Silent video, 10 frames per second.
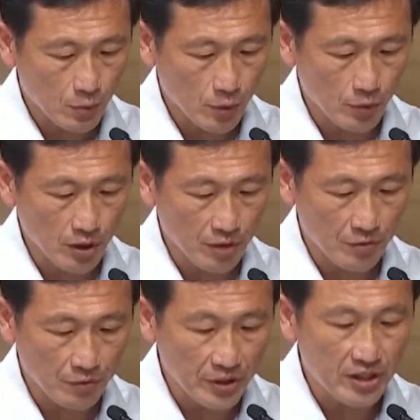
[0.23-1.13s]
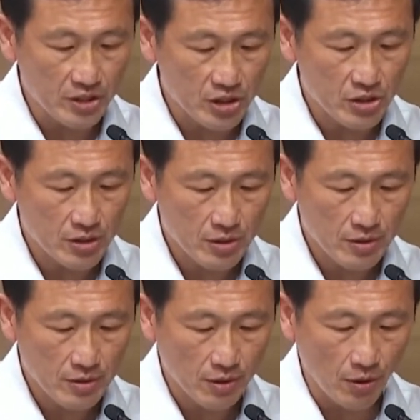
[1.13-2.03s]
we will freeze
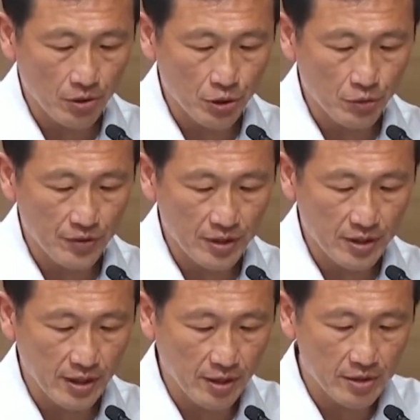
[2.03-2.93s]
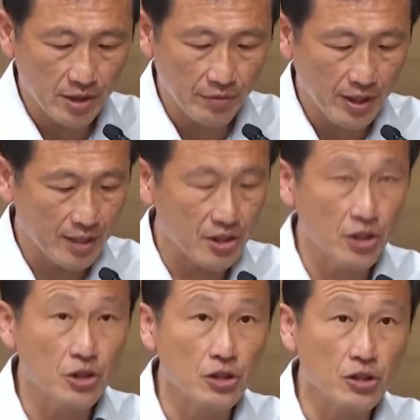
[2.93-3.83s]
all new VTLs and
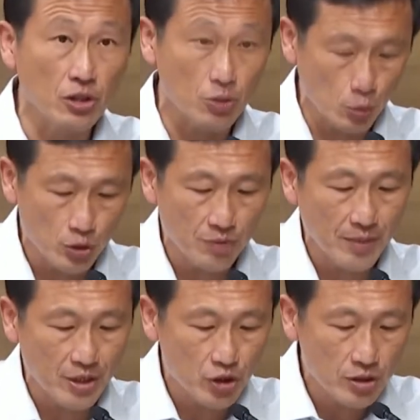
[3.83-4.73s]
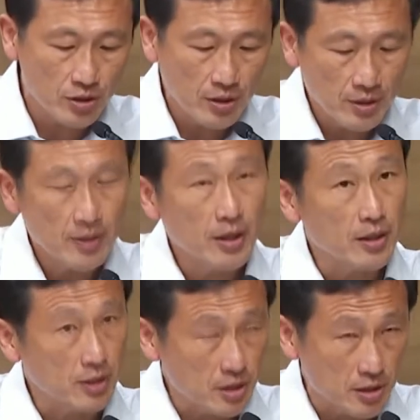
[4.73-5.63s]
relaxations on social measures.
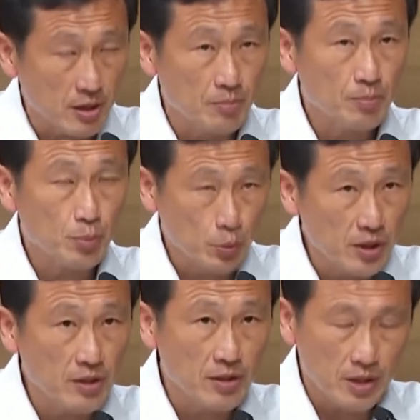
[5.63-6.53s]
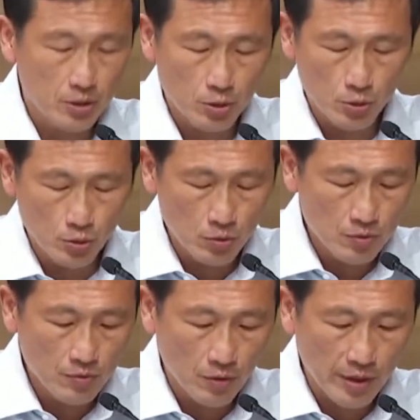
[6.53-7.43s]
And this is a prudent thing to do
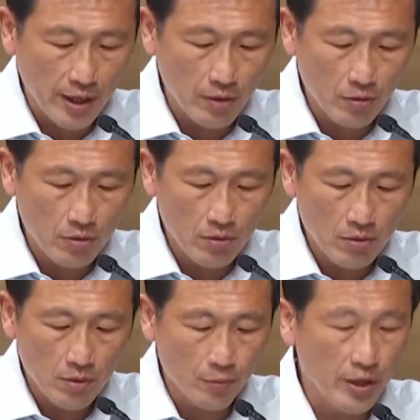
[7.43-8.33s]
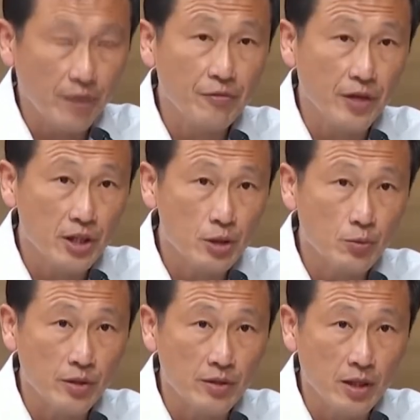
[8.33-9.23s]
for now when we are faced
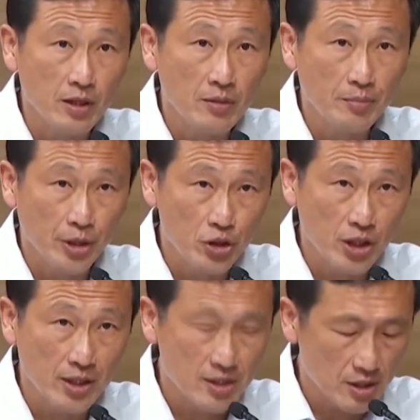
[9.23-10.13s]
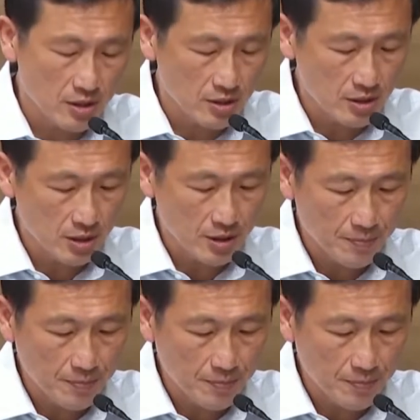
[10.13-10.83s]
with a major uncertainty.